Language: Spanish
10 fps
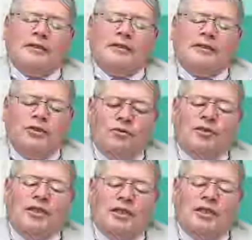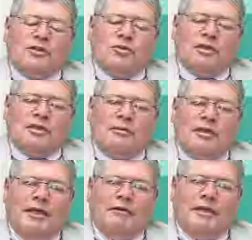Dios bendiga la lectura de esta
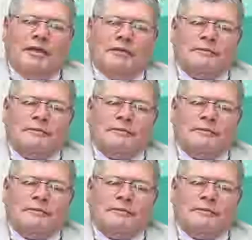palabra.